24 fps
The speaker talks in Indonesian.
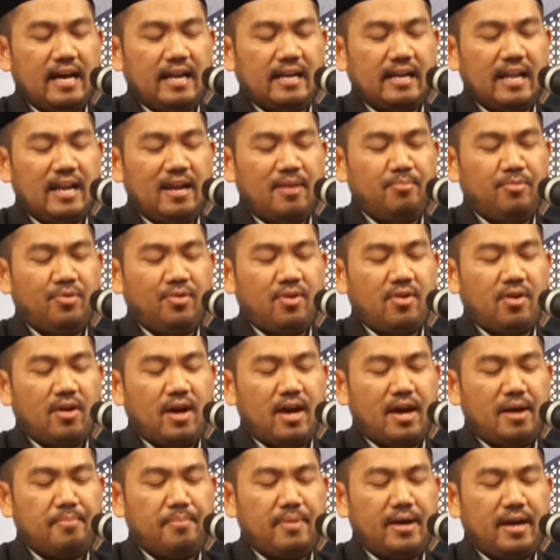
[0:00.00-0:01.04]
daral
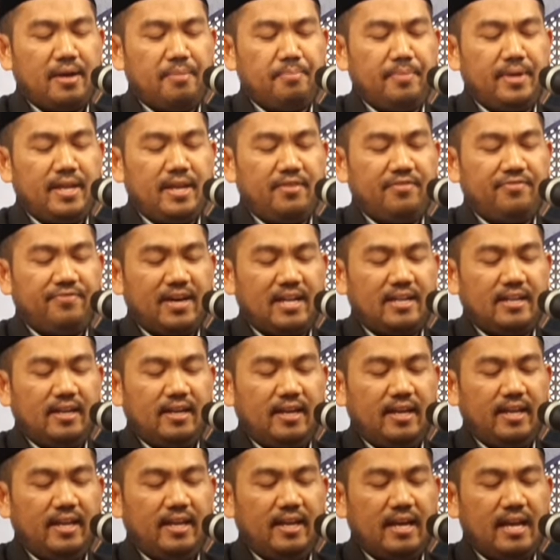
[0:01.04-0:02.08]
muqama min
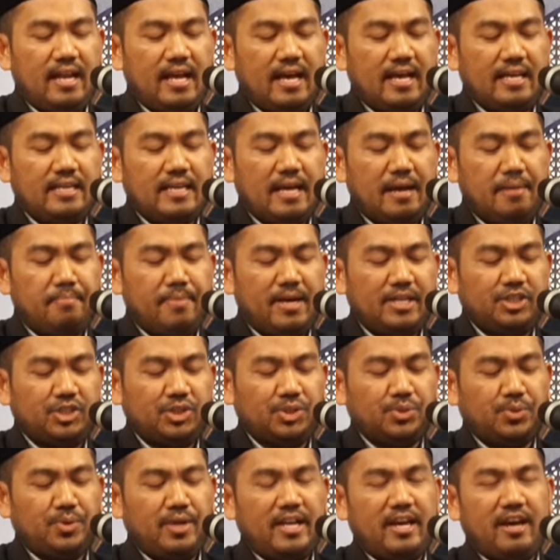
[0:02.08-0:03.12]
fadlih la
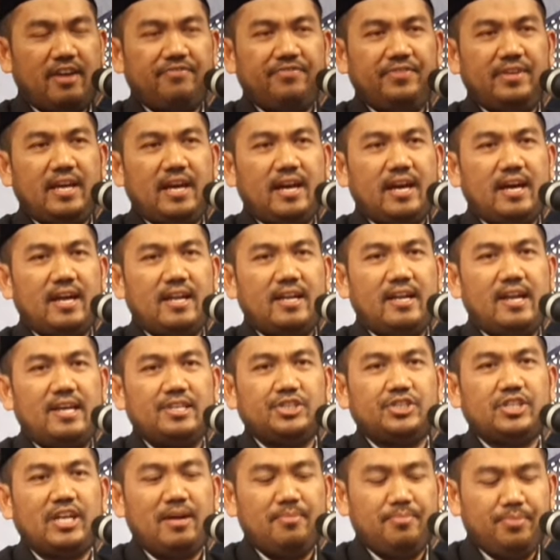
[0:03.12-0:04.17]
yamassuna fiha
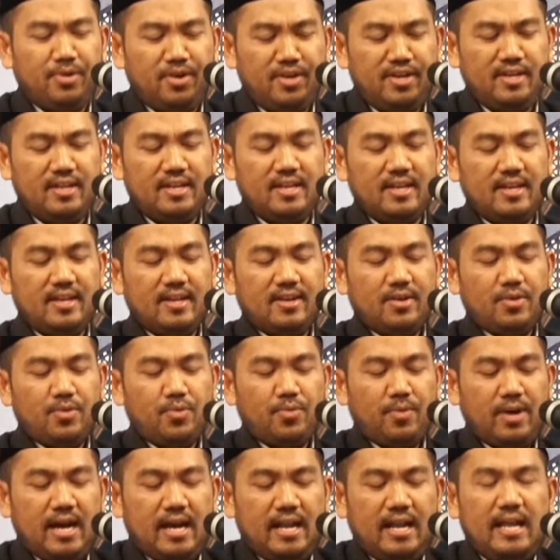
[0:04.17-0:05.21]
nasabun
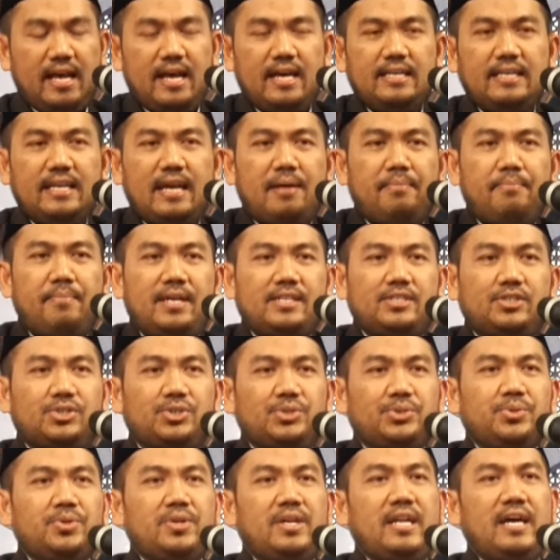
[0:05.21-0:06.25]
wa la
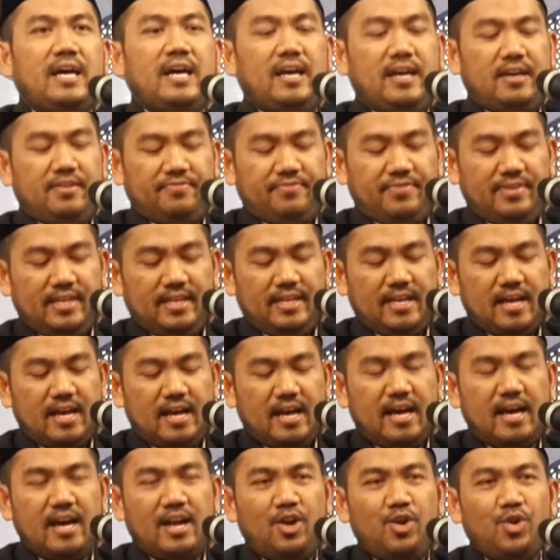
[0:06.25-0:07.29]
yamassuna
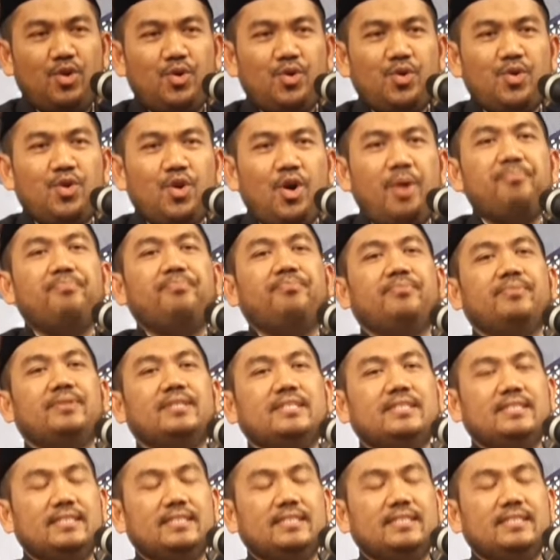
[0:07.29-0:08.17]
fiha lughub.